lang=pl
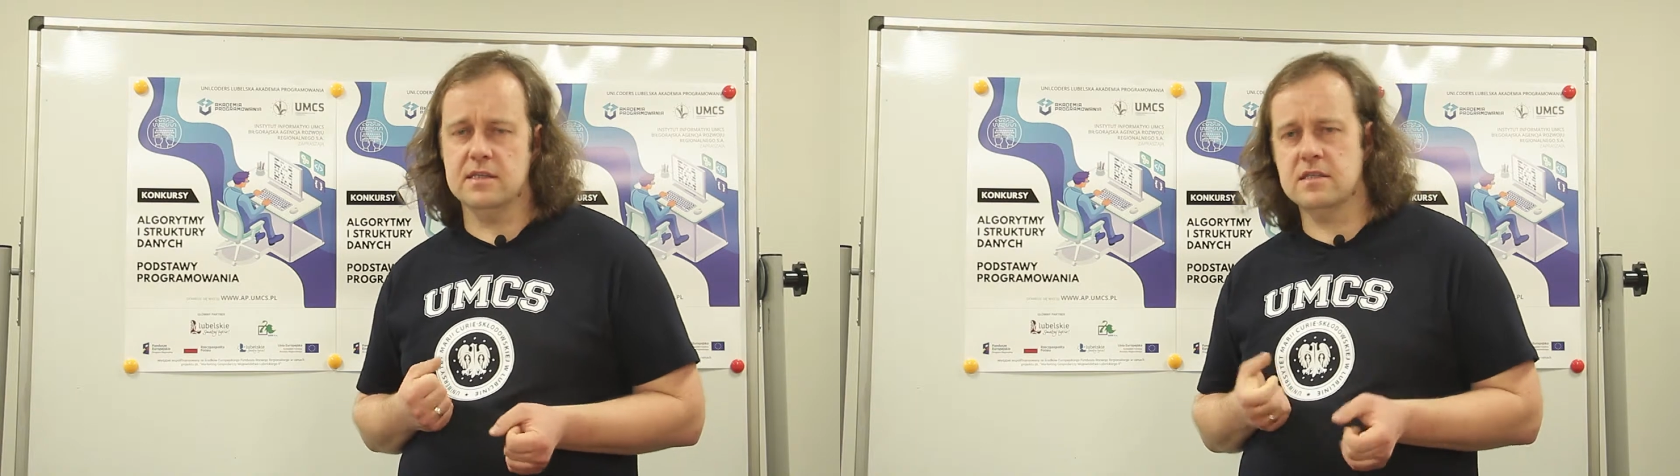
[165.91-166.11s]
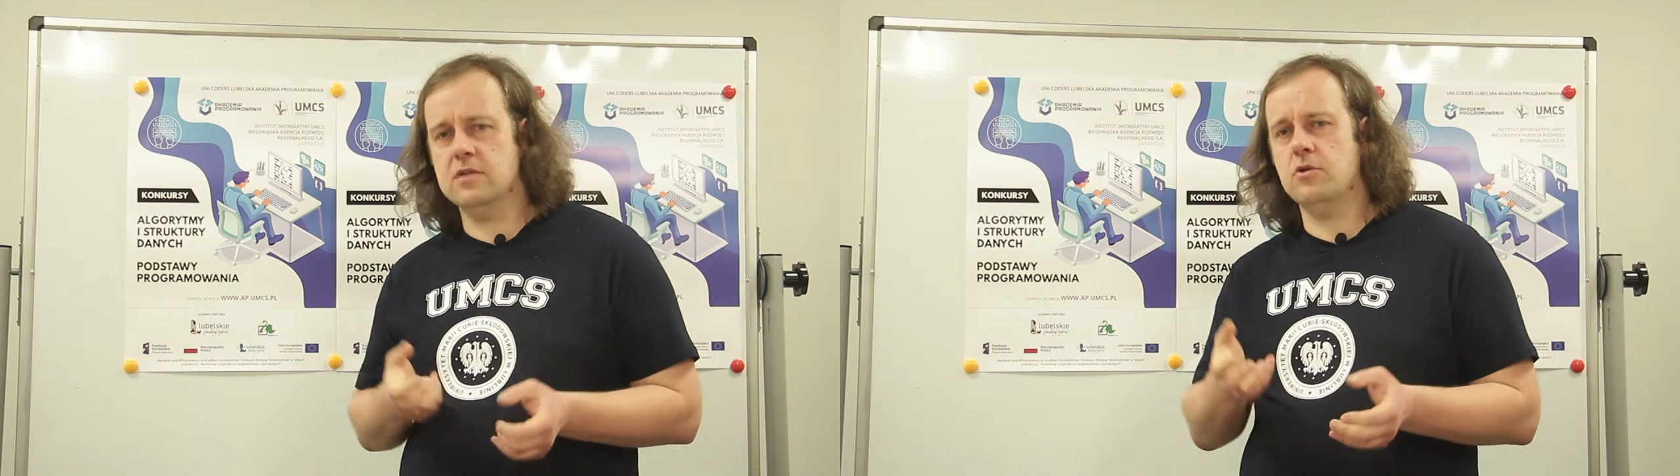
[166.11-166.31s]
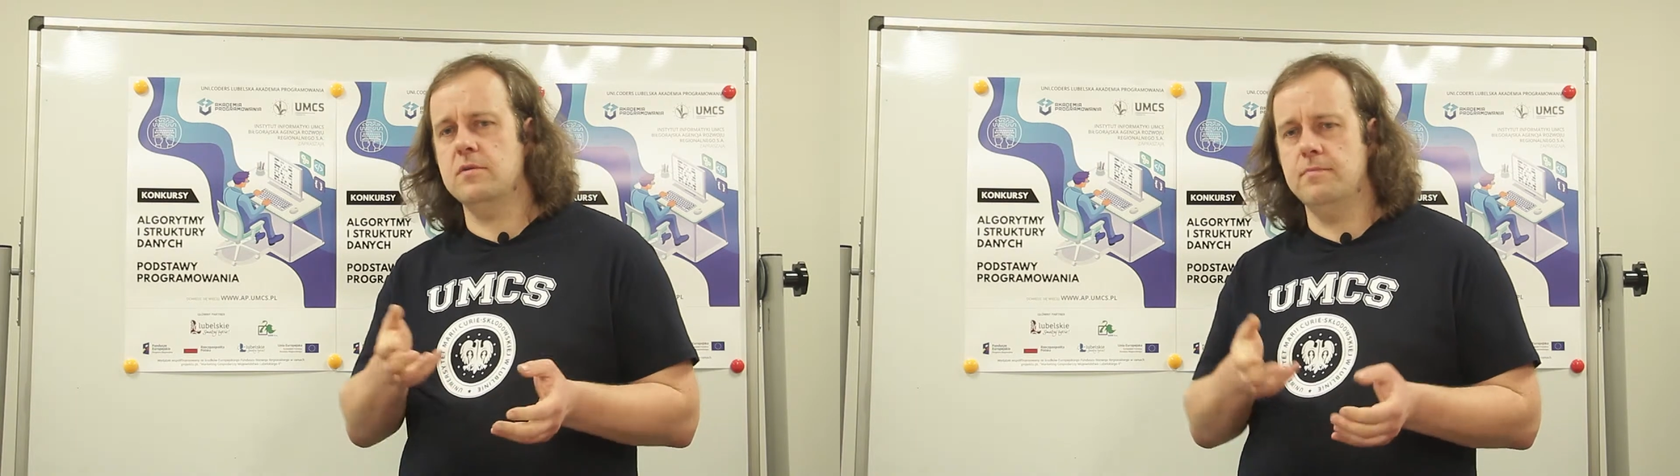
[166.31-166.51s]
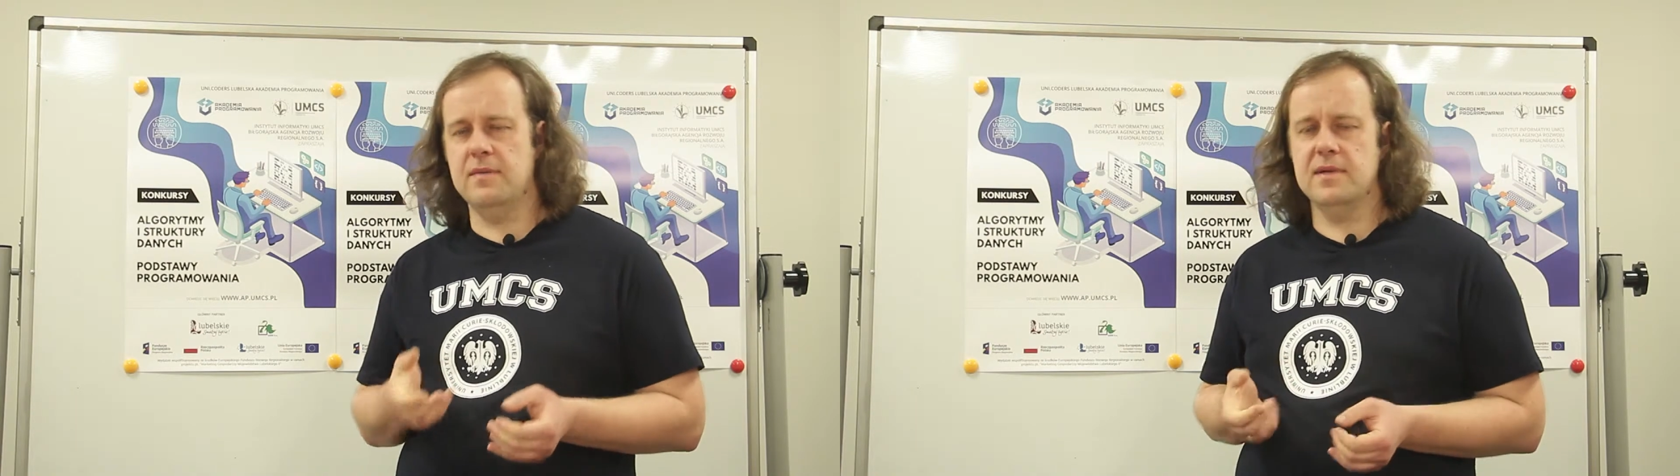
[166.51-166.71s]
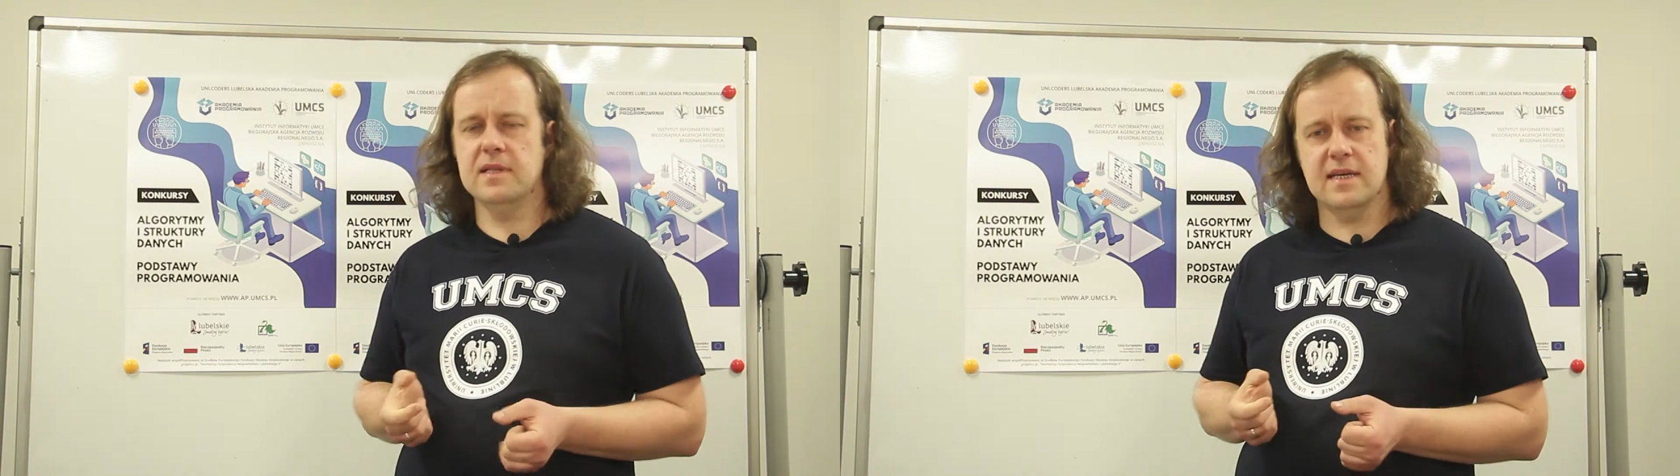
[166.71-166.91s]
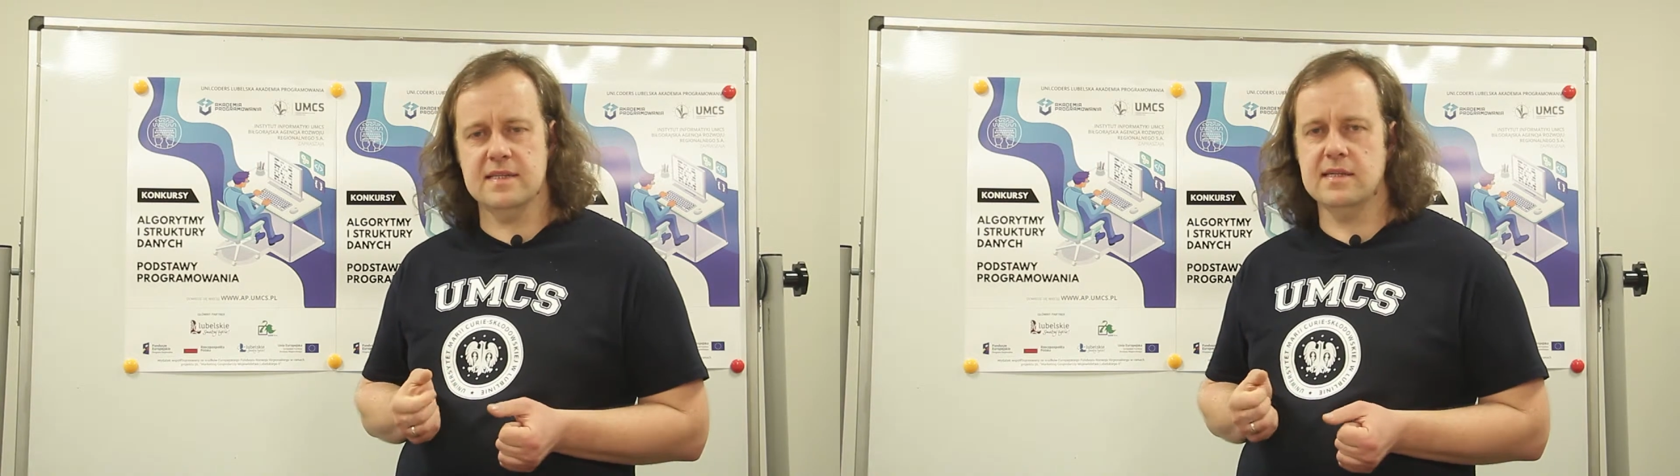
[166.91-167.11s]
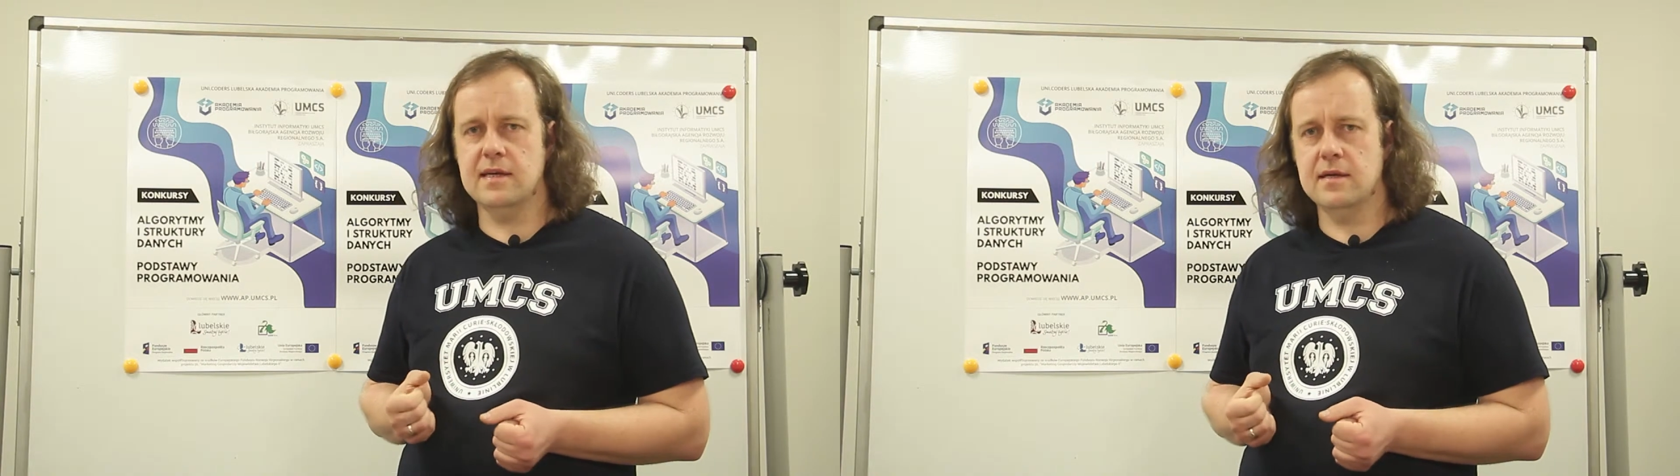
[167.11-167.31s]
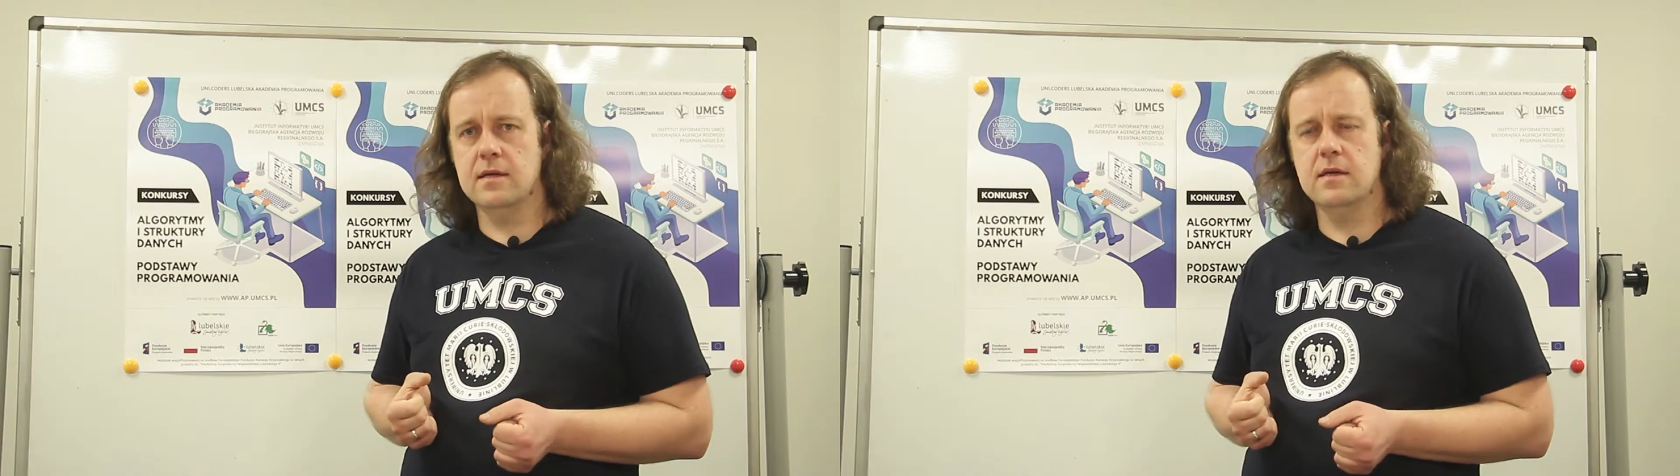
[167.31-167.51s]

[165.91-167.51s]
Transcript: Czy to implementację